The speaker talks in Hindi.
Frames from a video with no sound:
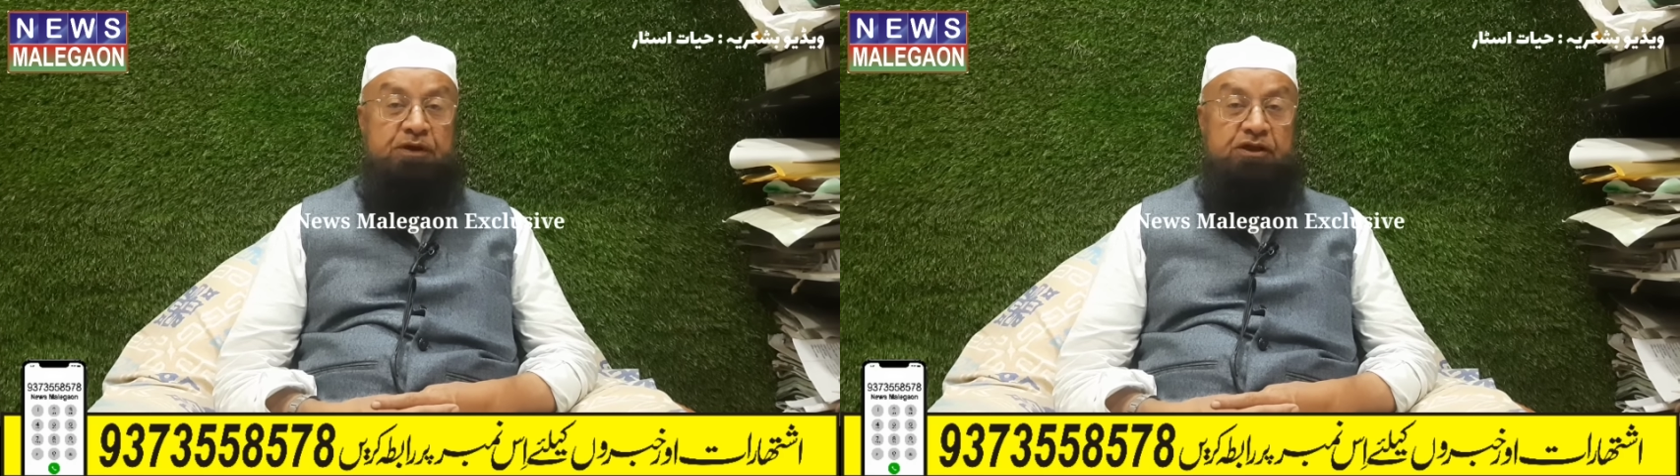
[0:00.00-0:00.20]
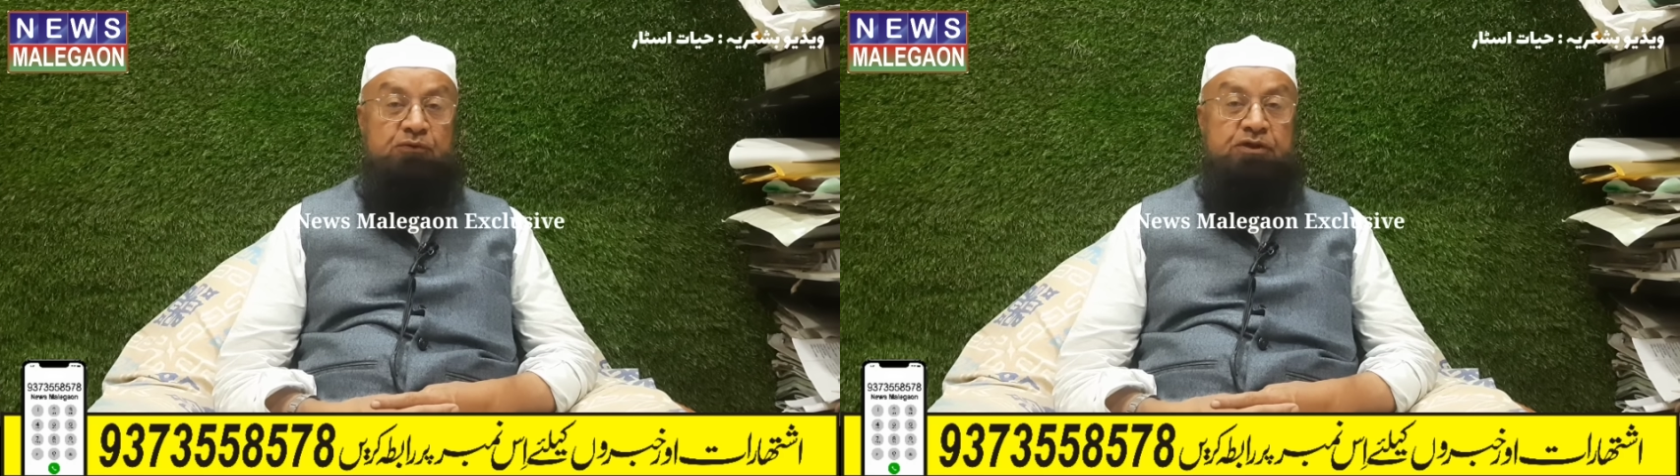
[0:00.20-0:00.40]

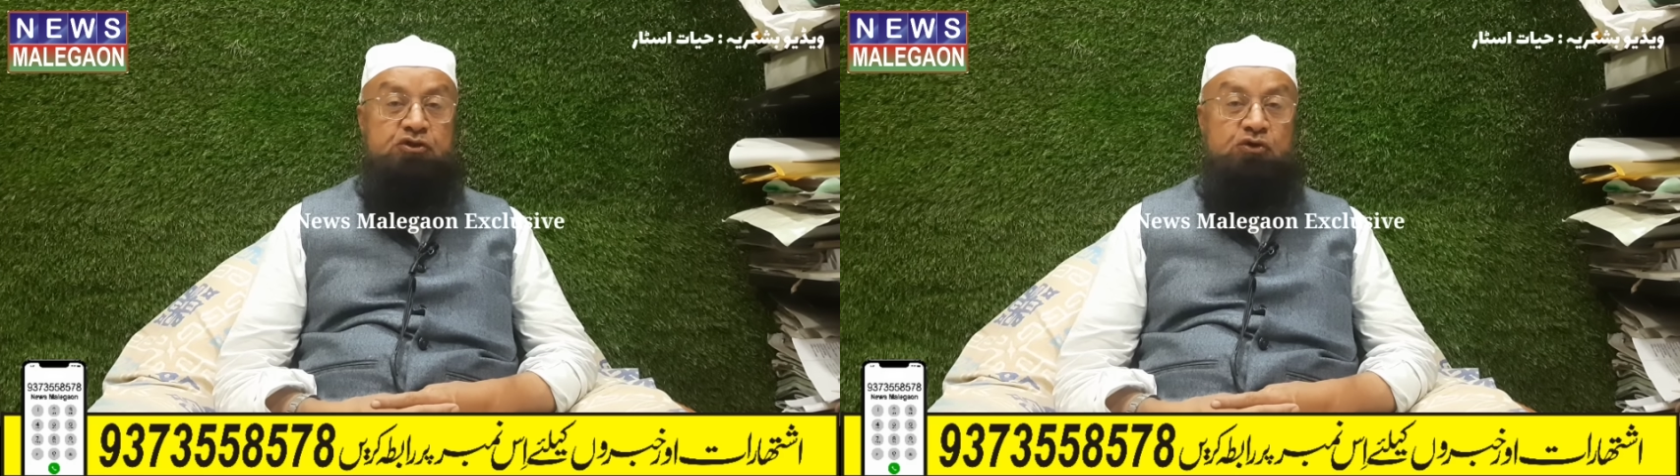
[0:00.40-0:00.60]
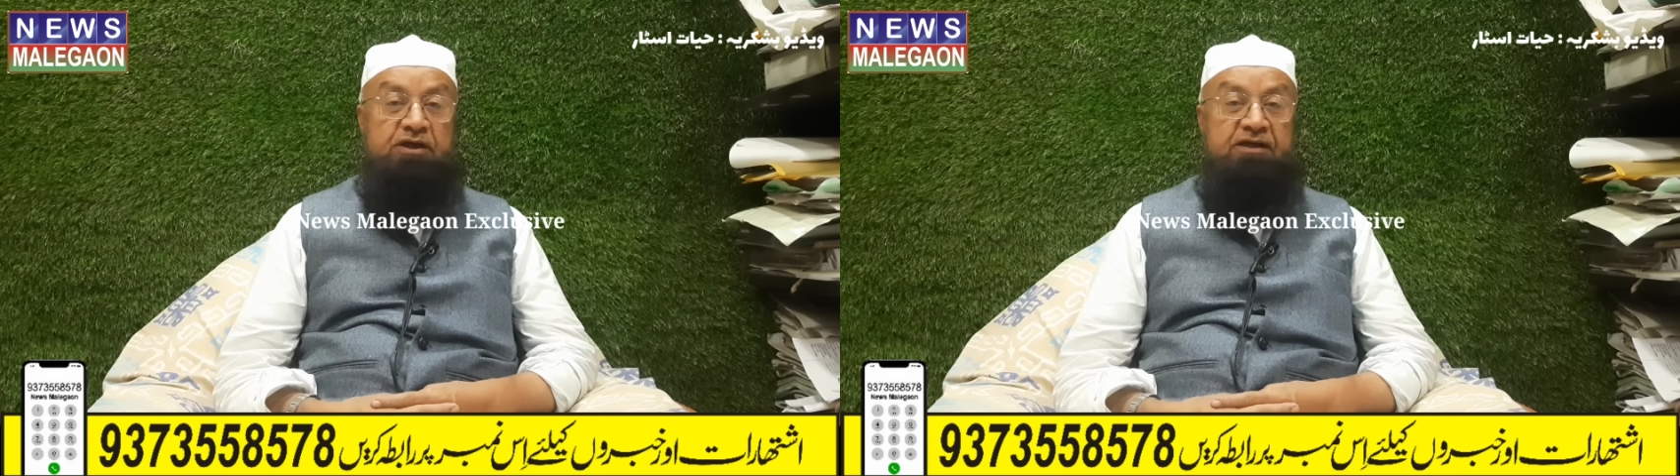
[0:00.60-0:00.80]
पर
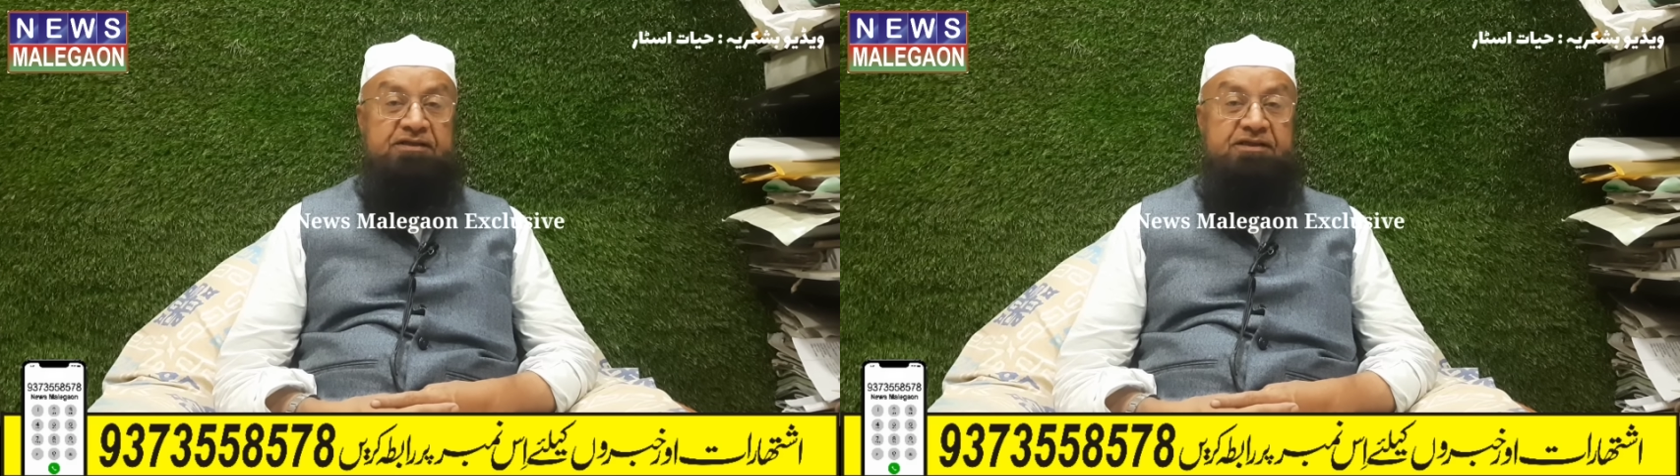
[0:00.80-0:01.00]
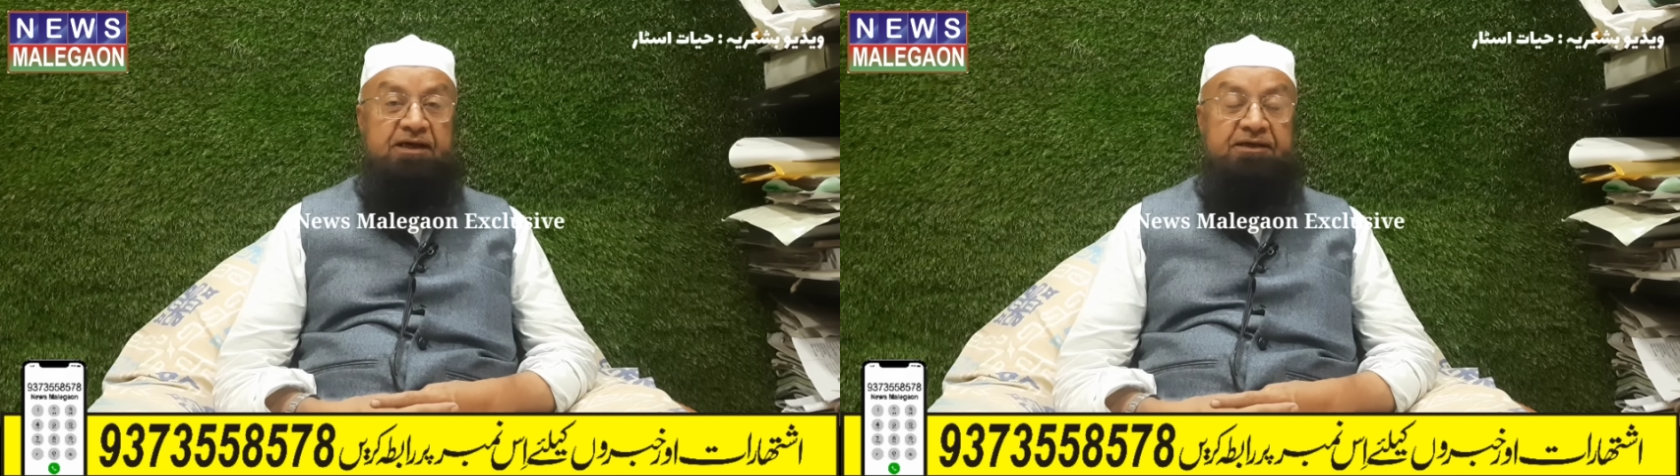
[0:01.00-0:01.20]
तवज्जो देनी
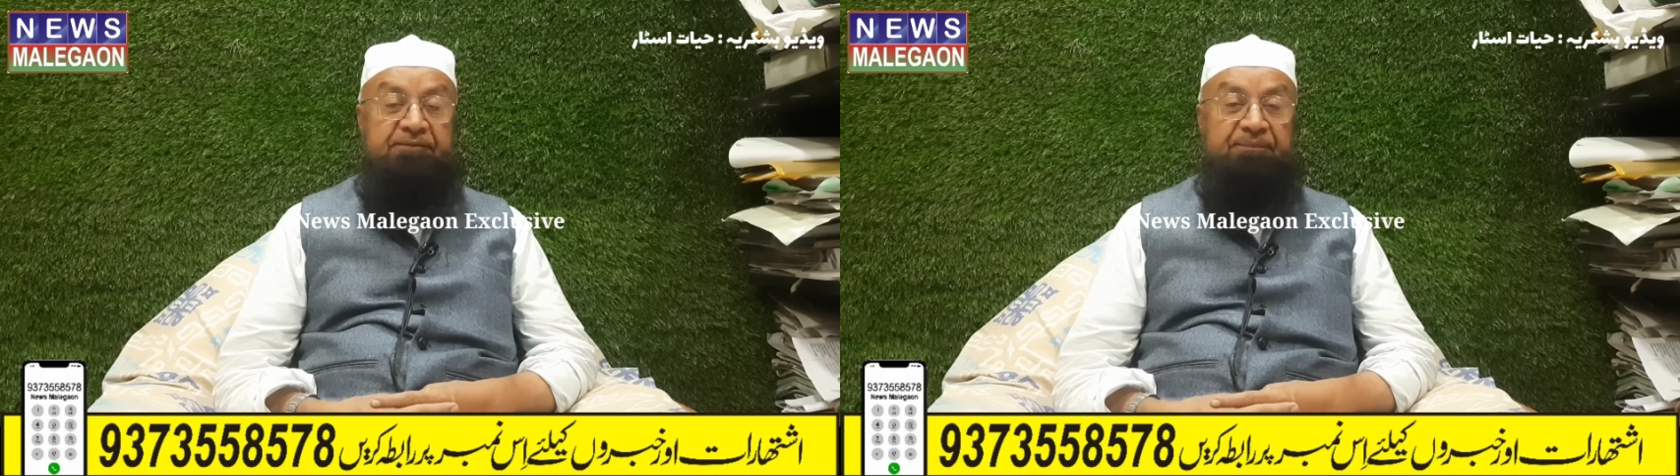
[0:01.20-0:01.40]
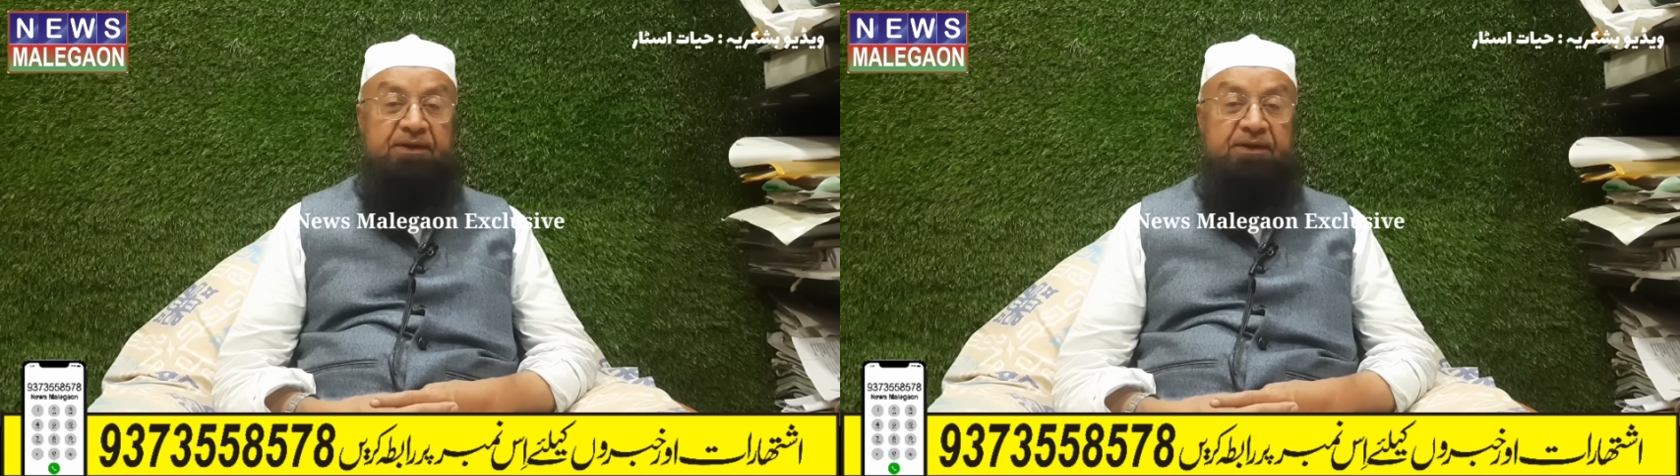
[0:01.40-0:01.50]
चाहिए